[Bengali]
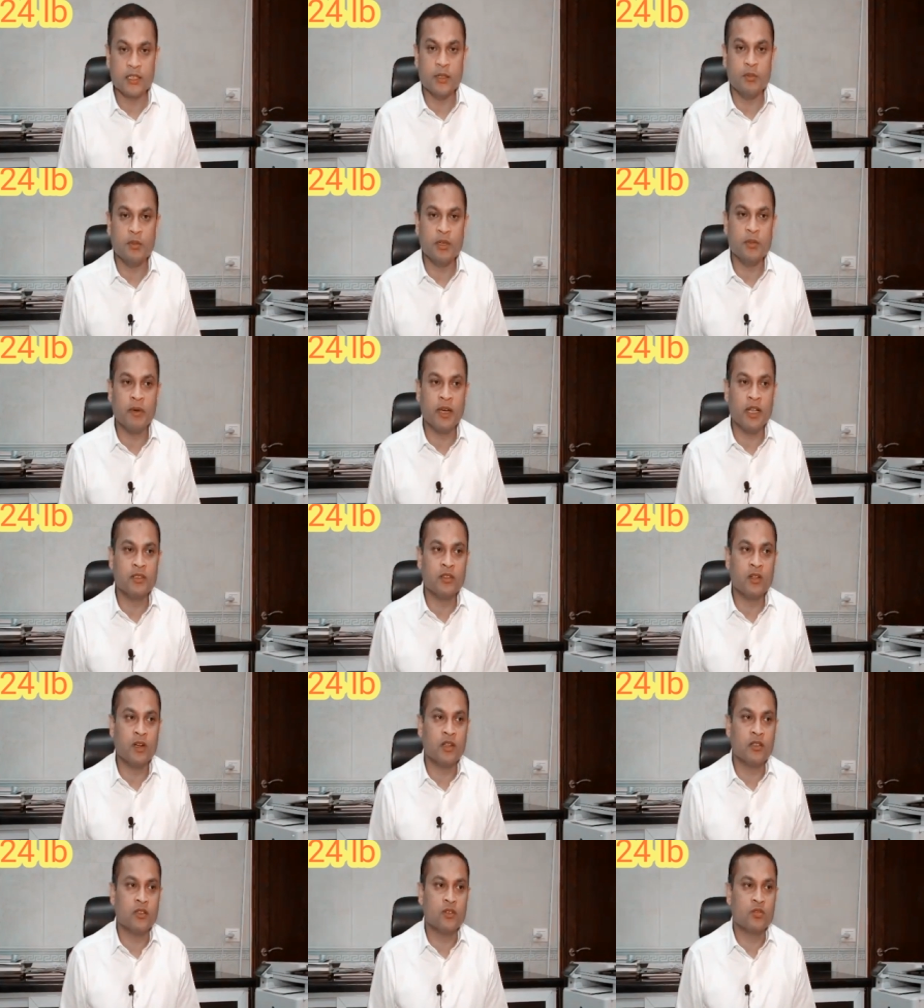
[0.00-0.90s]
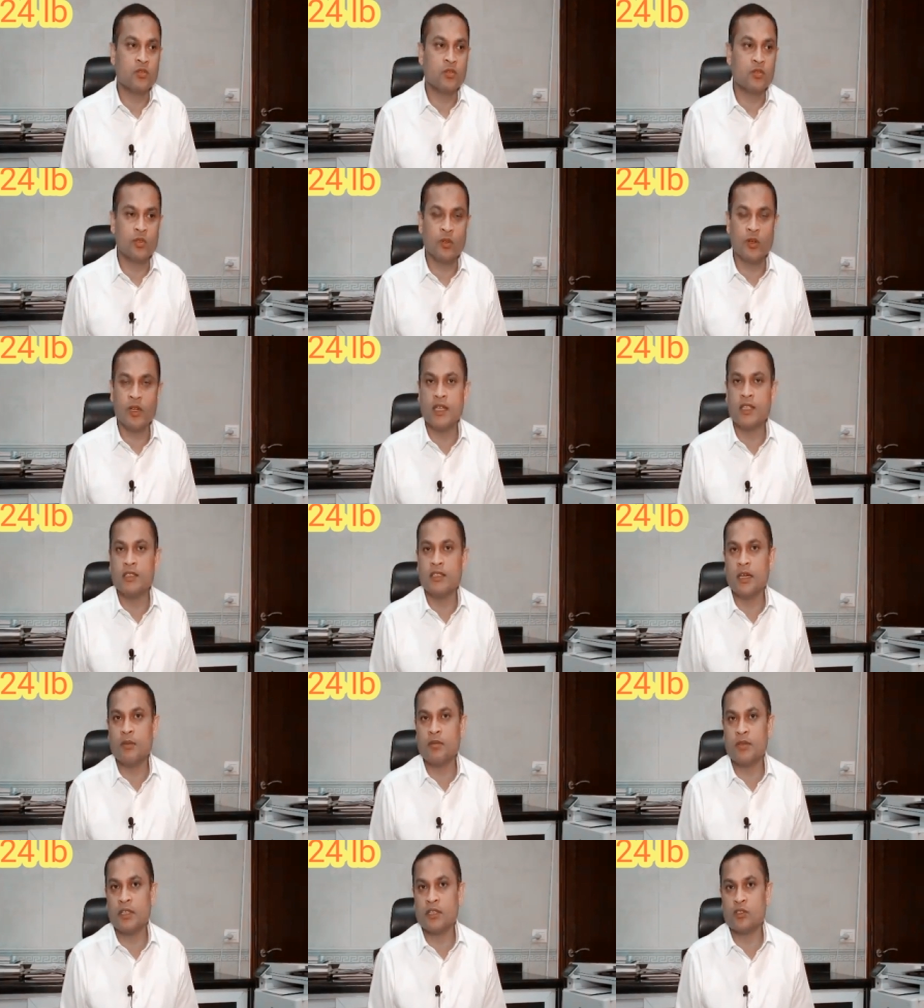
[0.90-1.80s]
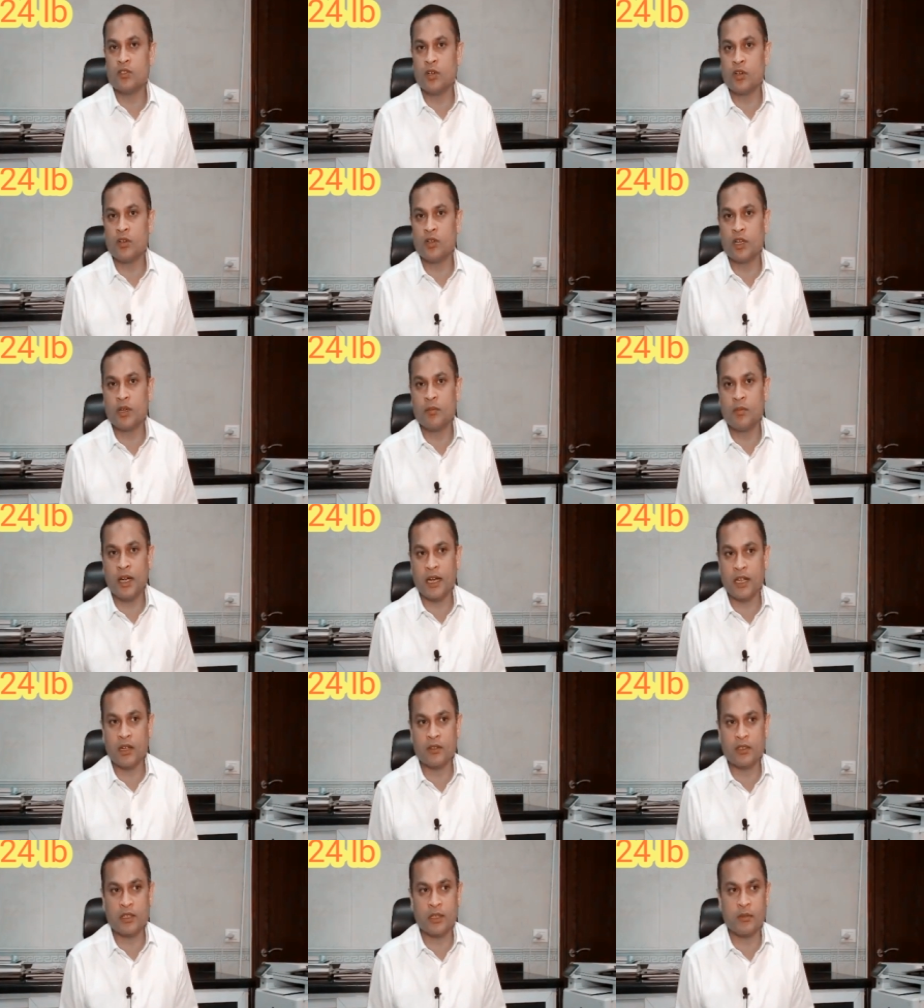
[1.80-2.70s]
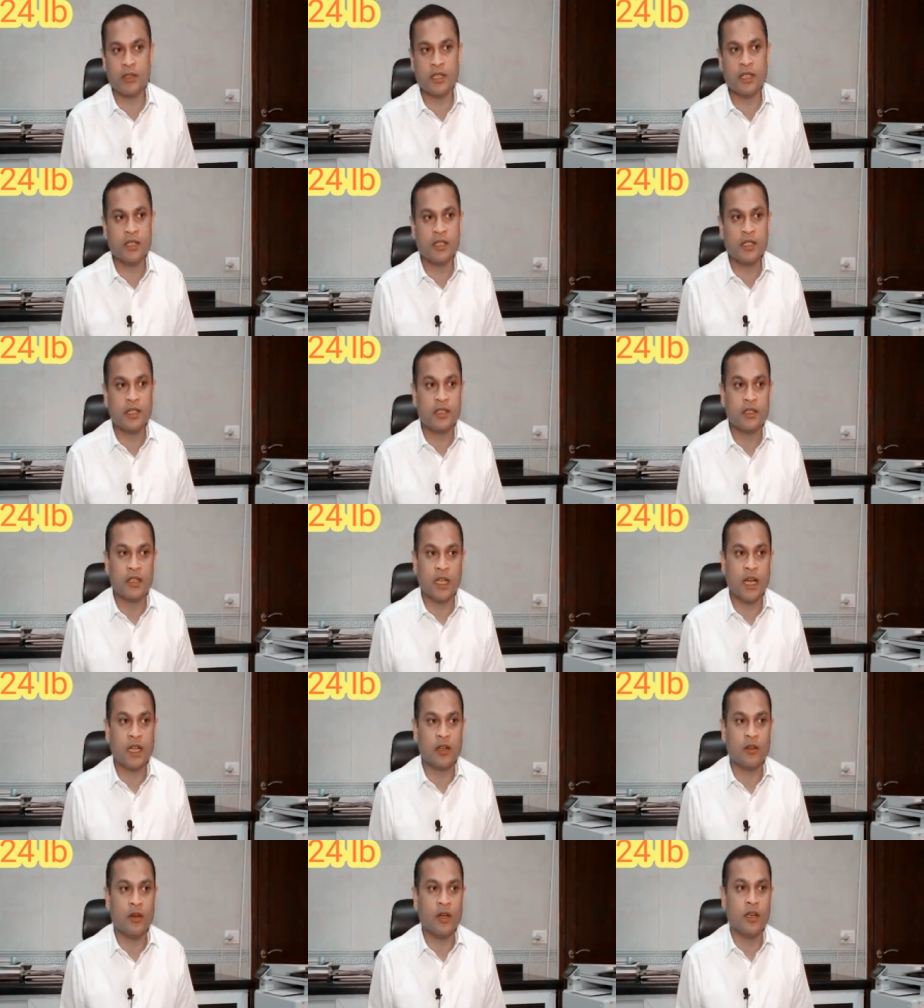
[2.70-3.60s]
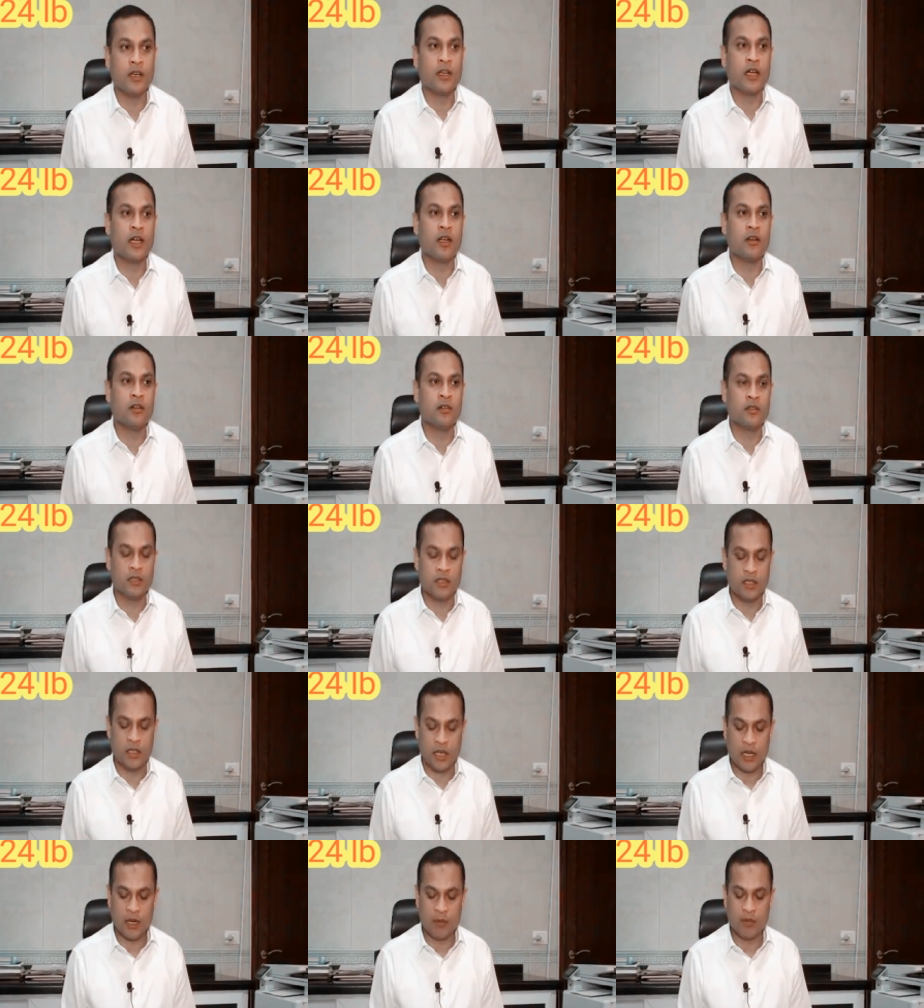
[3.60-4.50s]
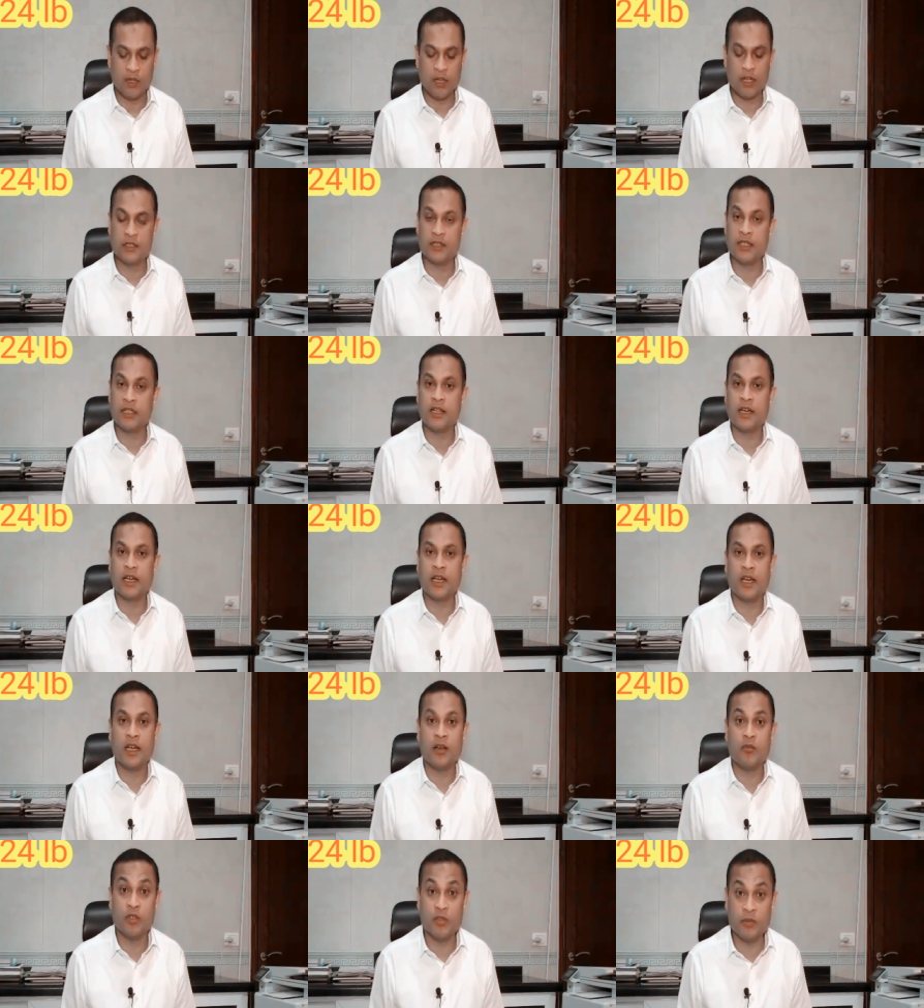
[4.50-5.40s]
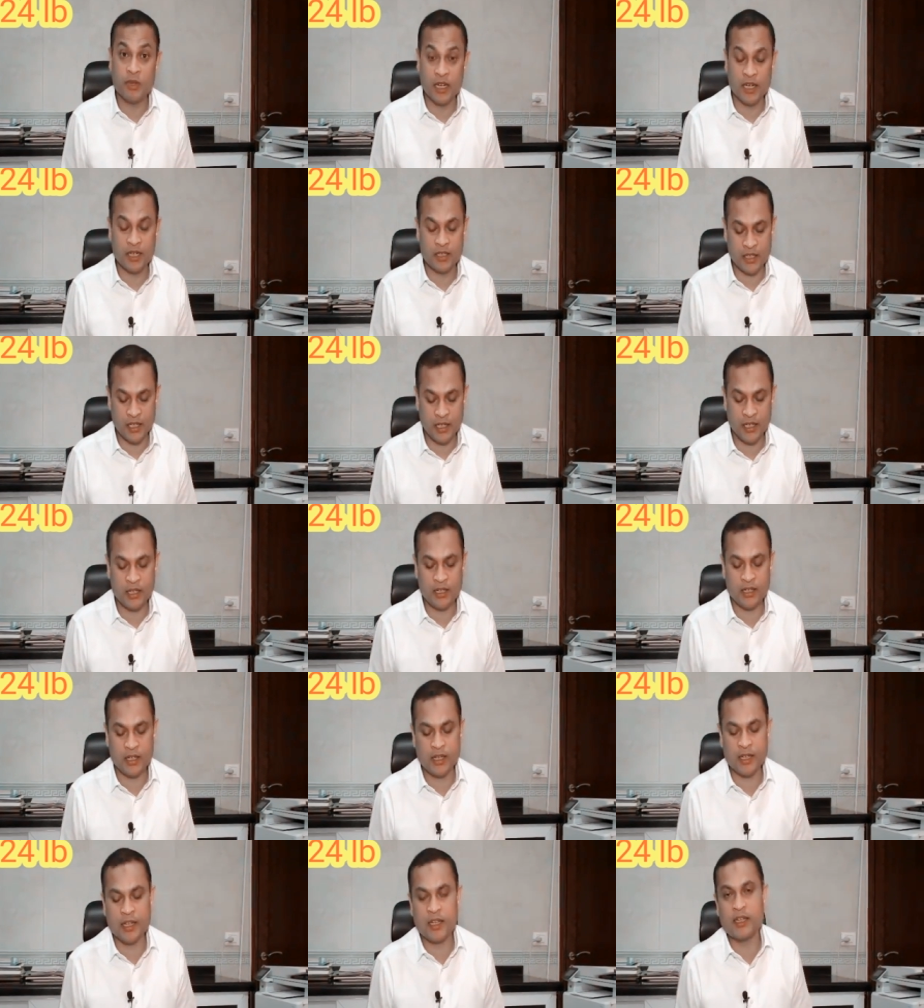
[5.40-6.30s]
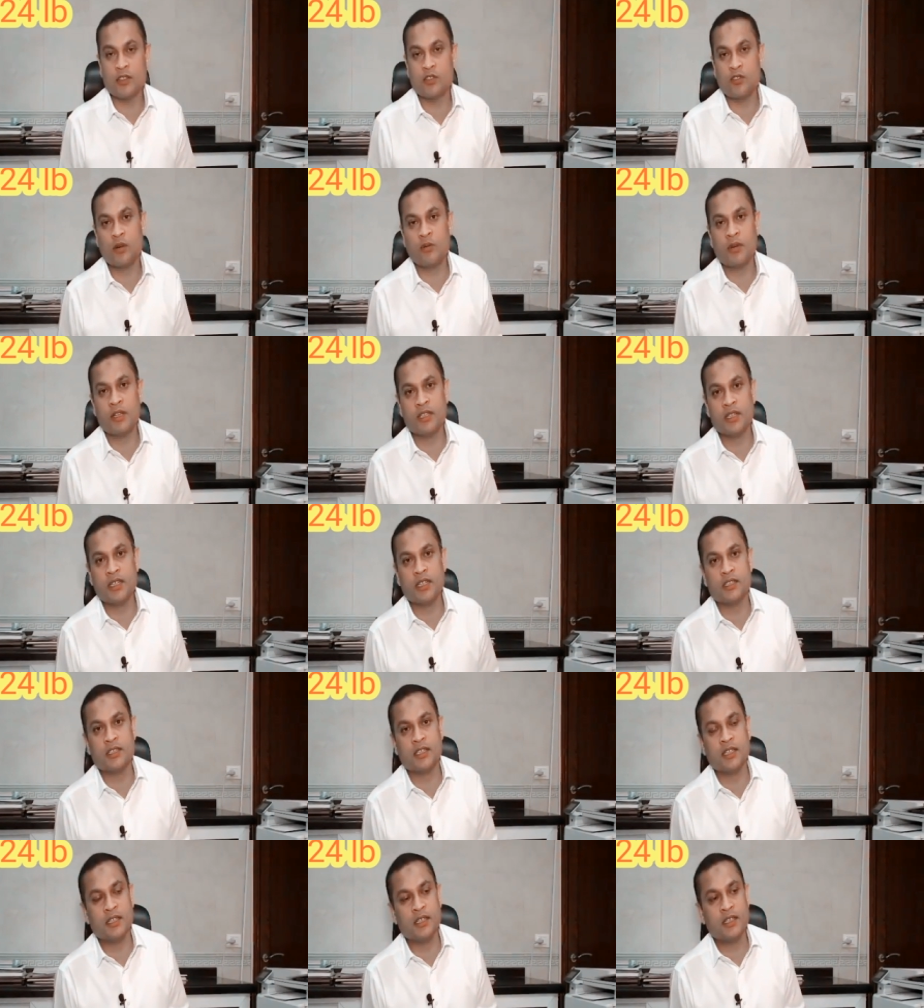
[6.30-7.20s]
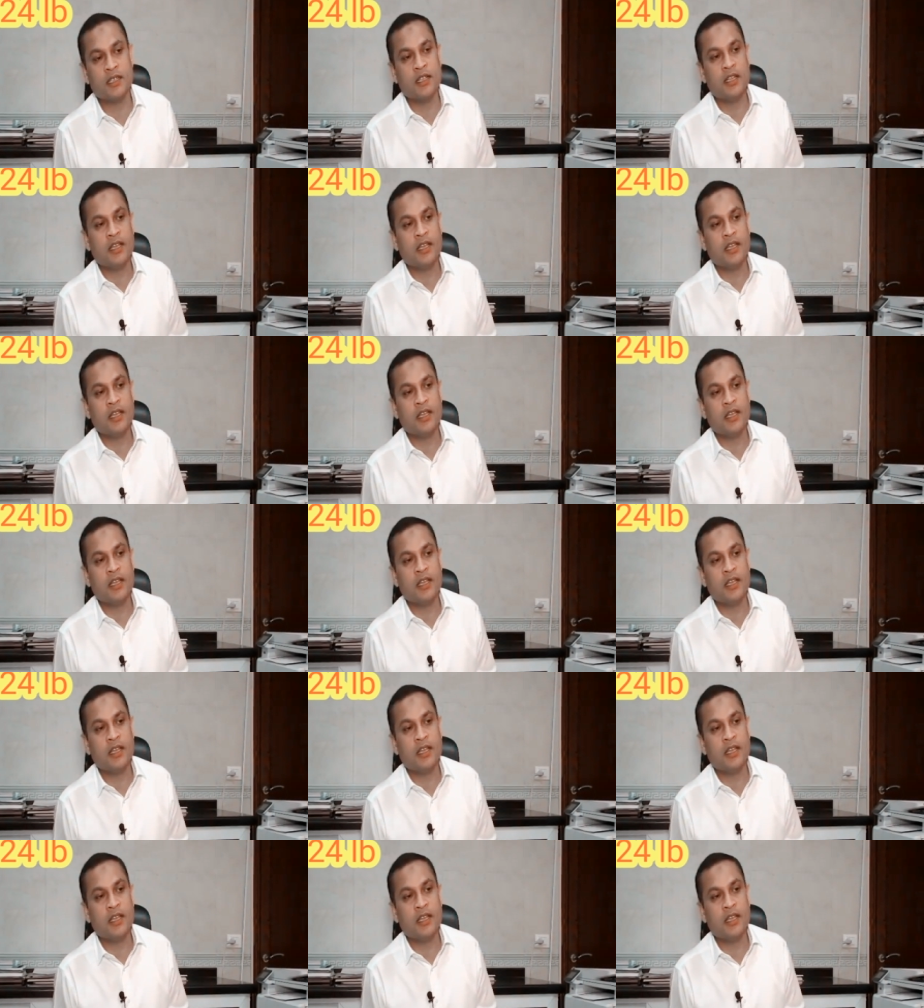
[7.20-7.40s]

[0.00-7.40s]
যে বিমান চলাচল শুরু হলে যে আপনাদের সকলকে পাঠানো যাবে তা নয় কারণ আপনারা যেই টাকা বিমানের টিকিটের টাকা এখানে জমা দিয়েছেন